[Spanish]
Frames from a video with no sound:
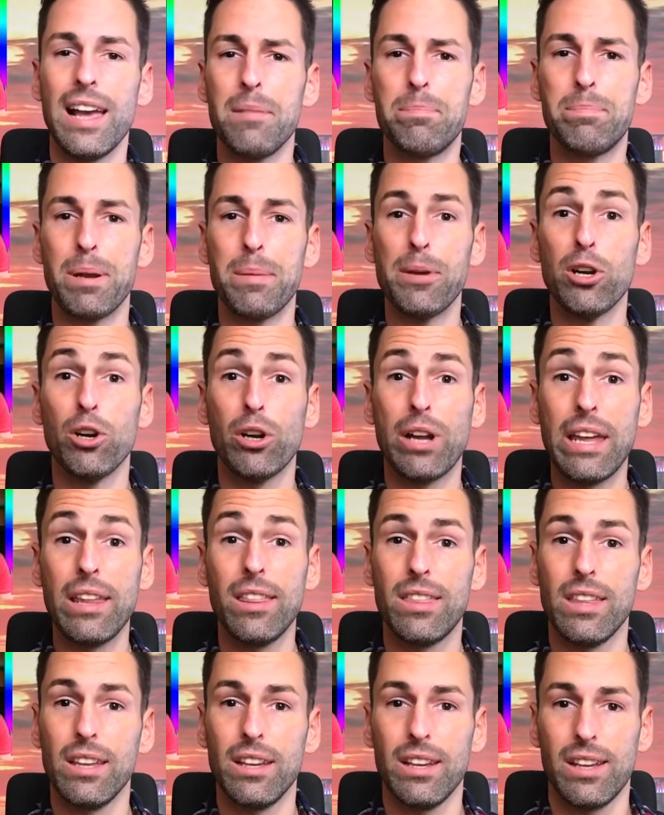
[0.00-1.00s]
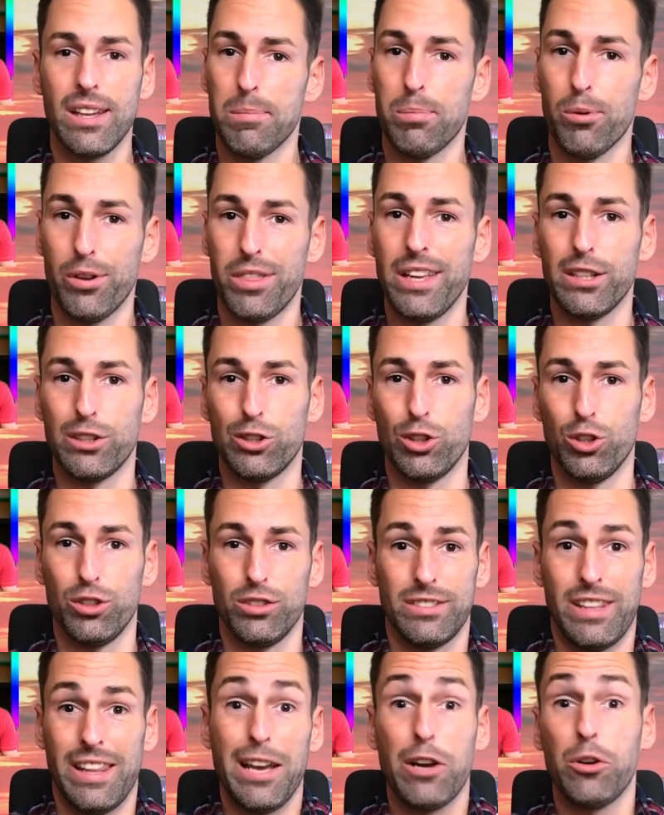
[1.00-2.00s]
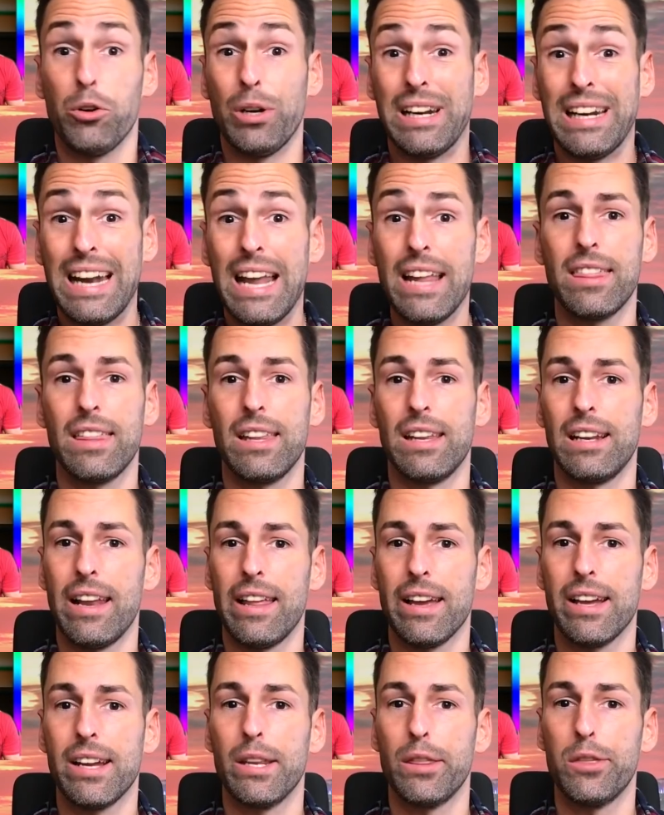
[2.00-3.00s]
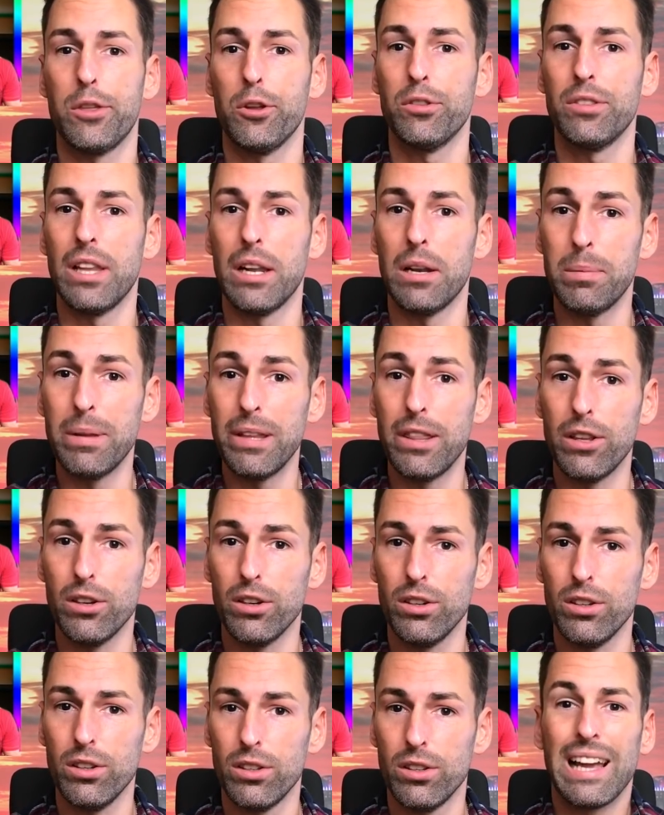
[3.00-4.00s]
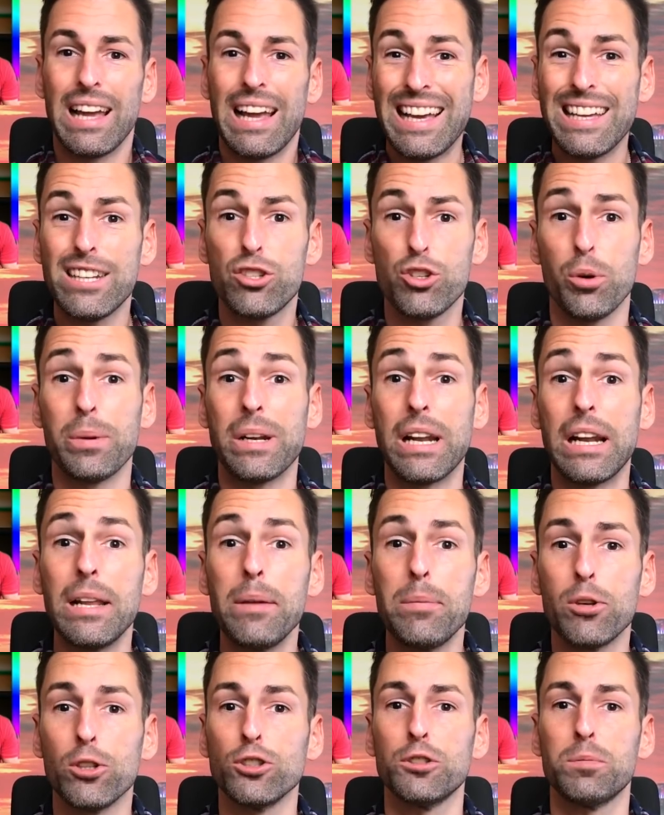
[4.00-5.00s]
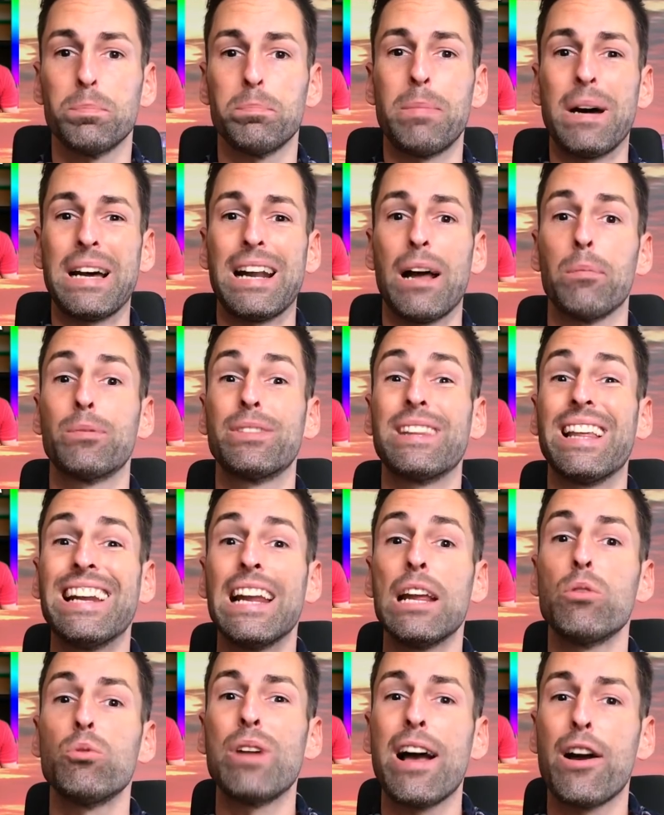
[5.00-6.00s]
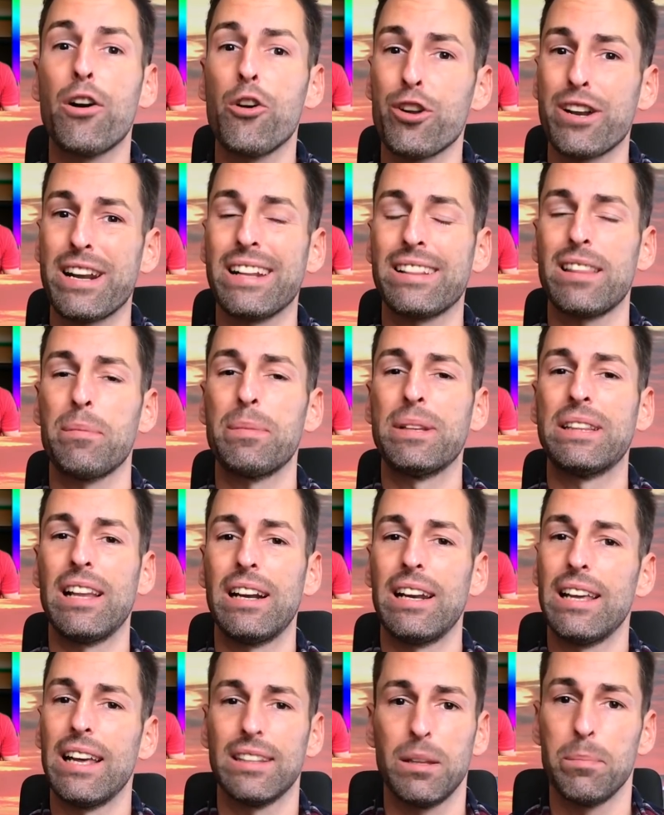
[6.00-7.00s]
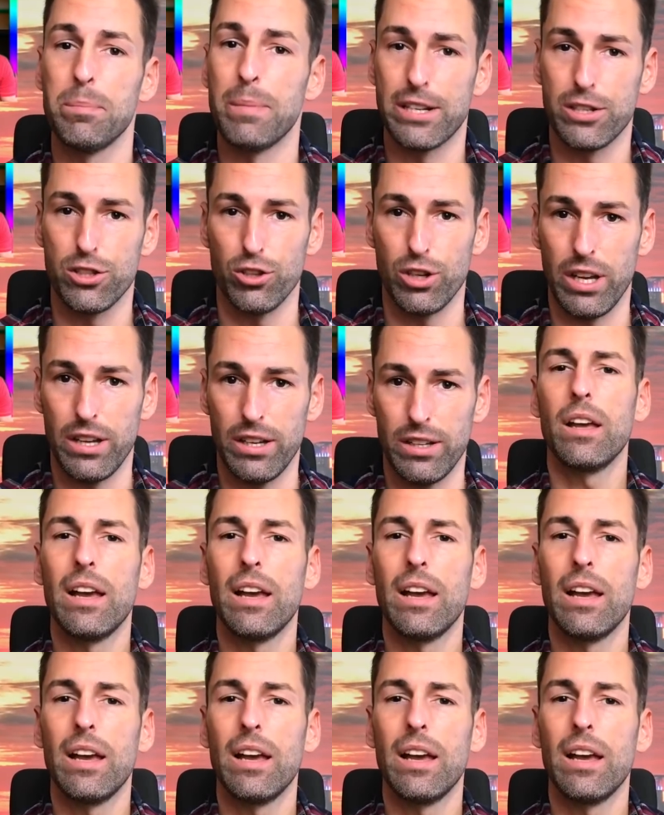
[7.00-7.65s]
El primero que hice, que por cierto te dejo el enlace en la descripción del vídeo, es sobre libros para obtener una correcta mentalidad inversora.